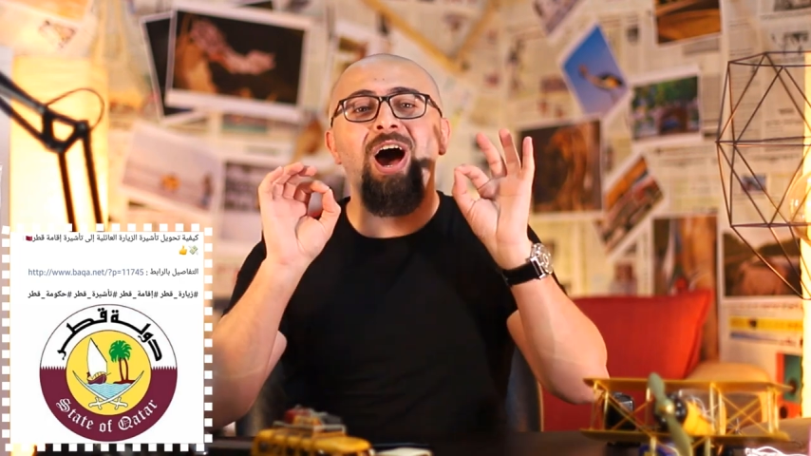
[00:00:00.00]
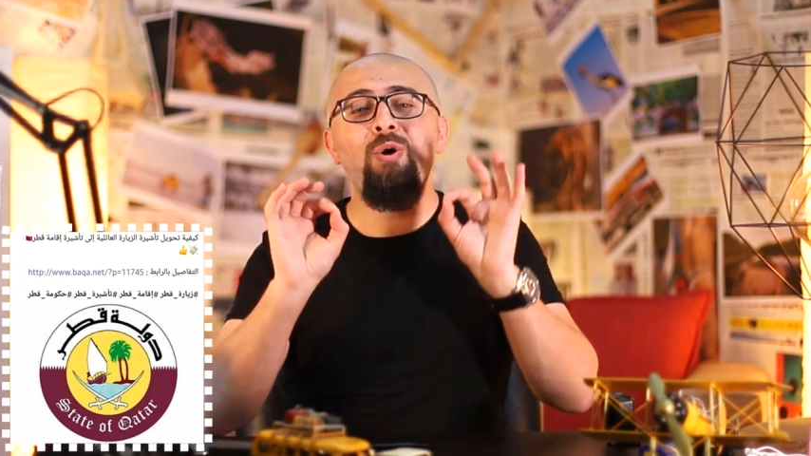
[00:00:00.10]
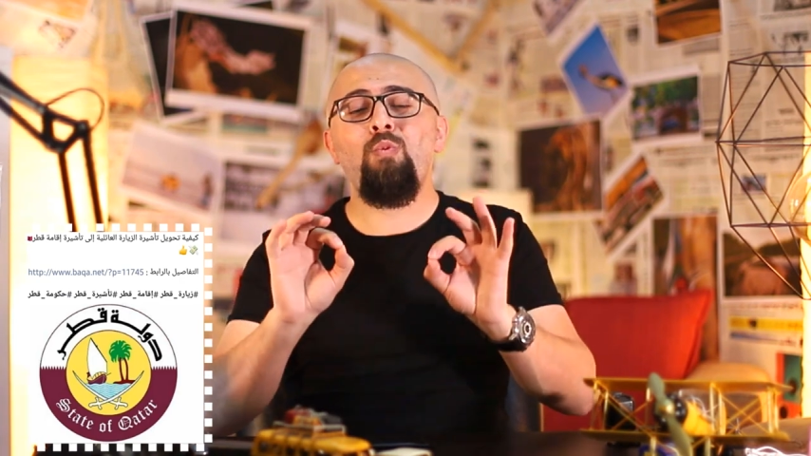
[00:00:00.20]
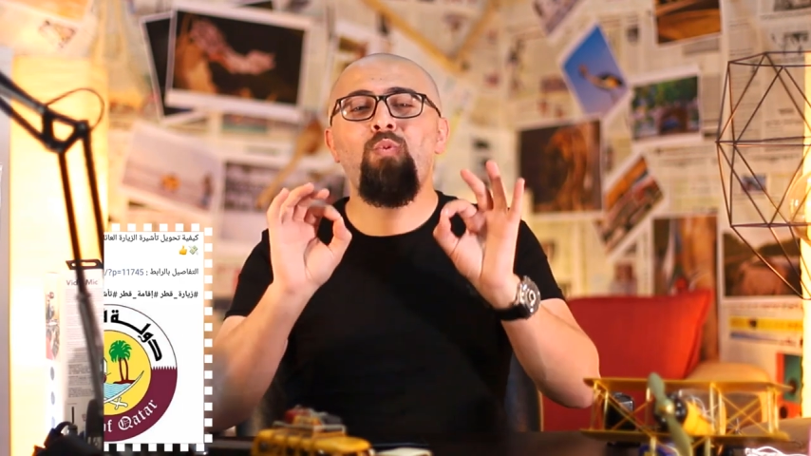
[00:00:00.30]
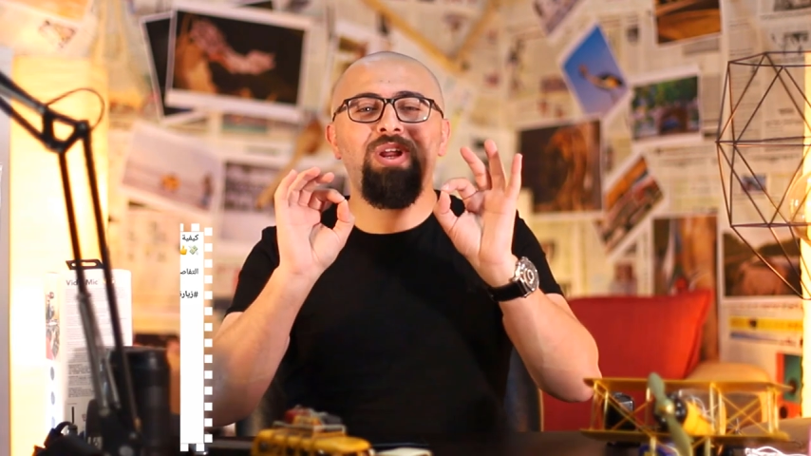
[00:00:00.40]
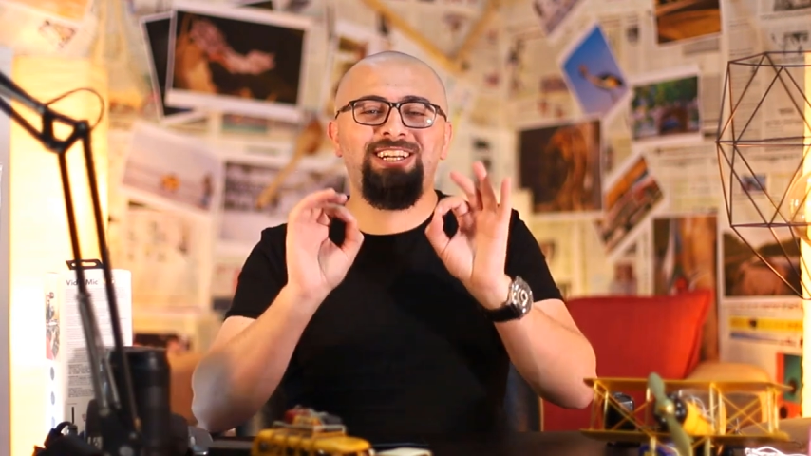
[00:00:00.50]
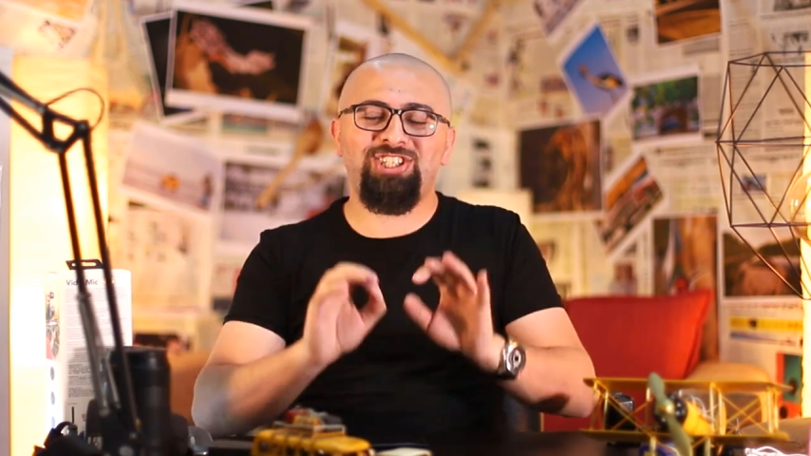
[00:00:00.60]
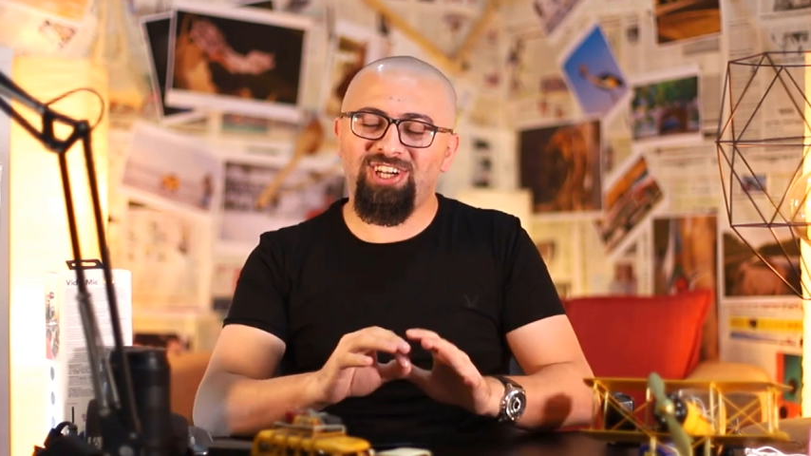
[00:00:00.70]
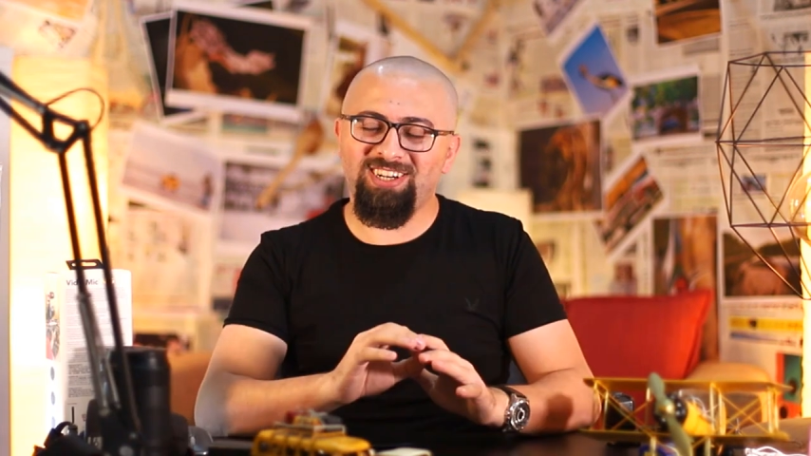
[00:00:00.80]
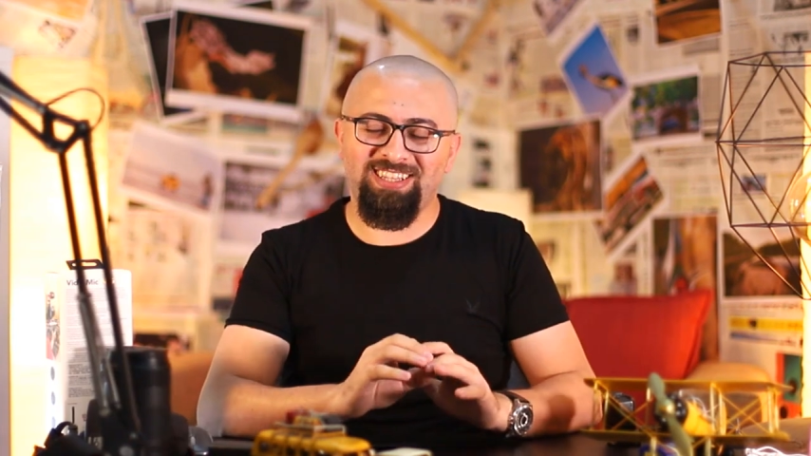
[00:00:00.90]
اول
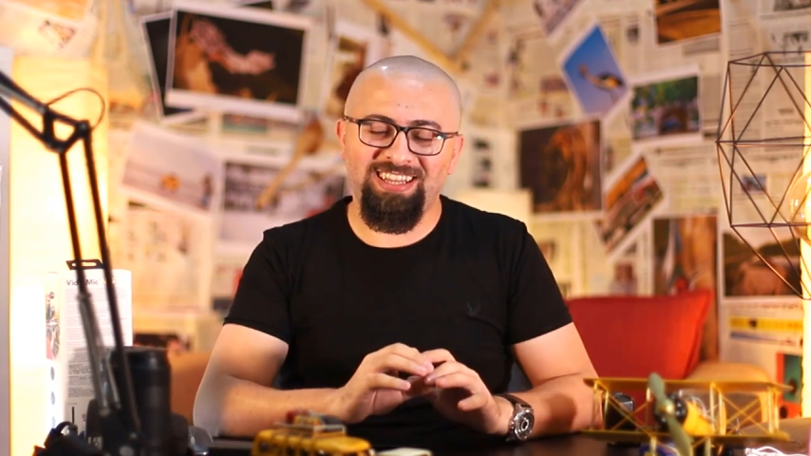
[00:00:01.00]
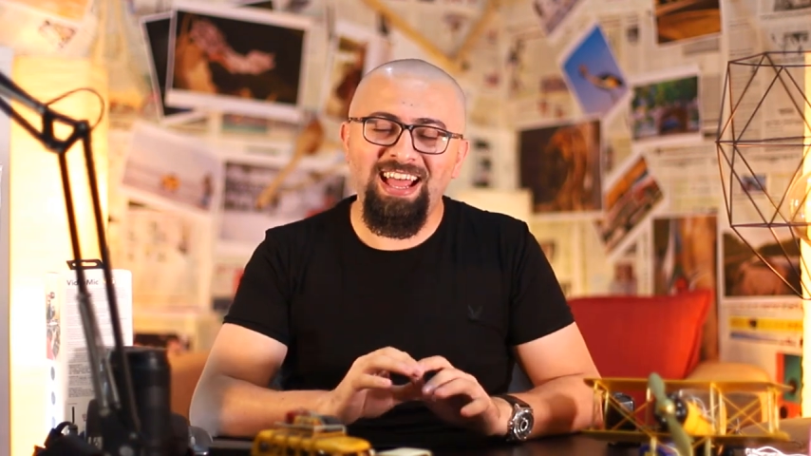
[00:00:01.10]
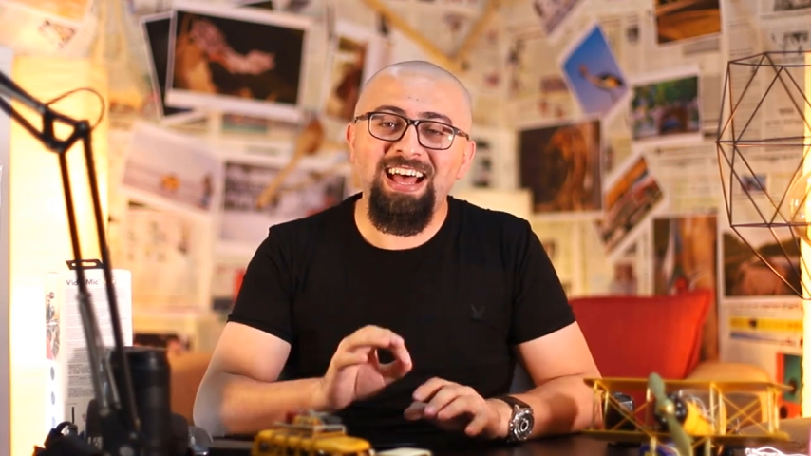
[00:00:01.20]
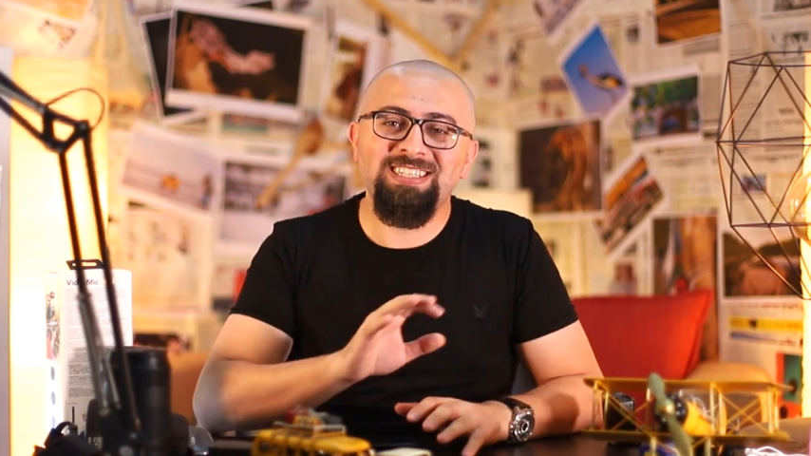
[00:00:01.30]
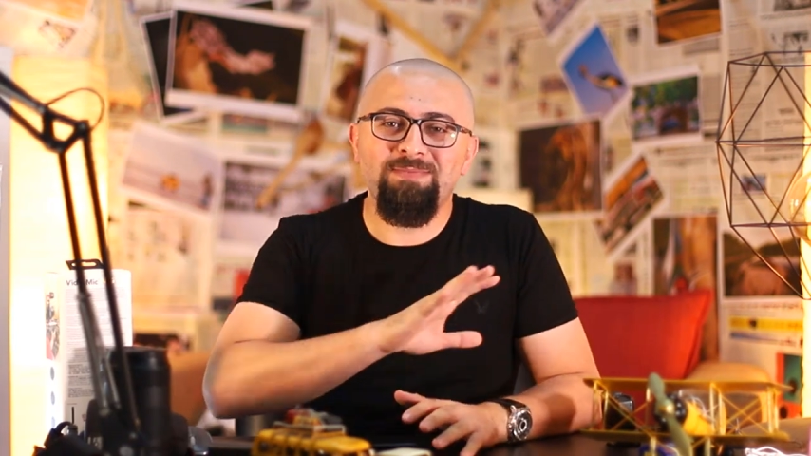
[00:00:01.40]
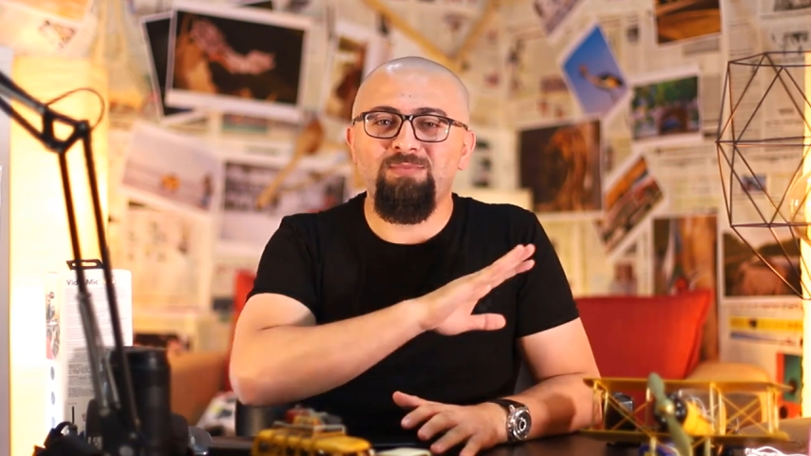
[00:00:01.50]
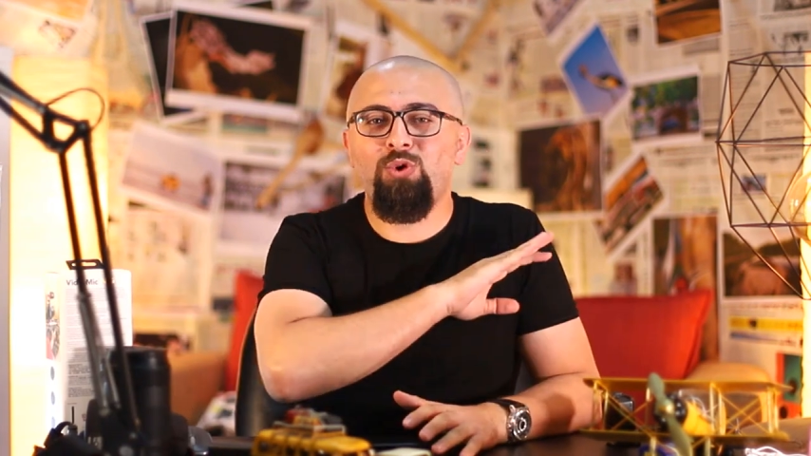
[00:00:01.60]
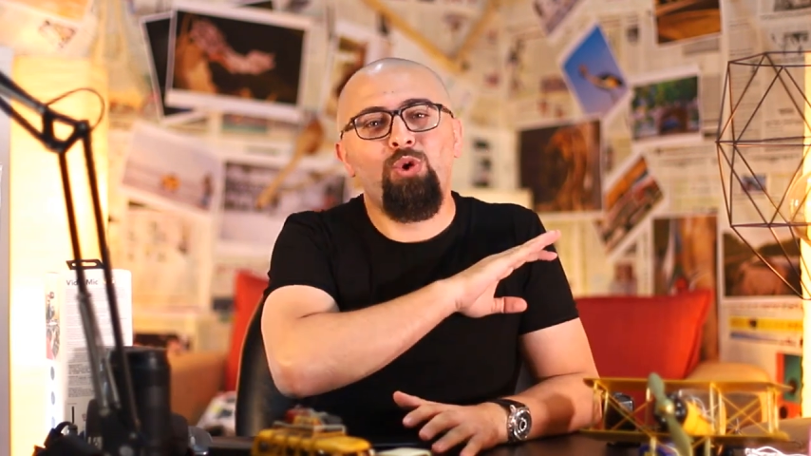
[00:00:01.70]
شرط لازم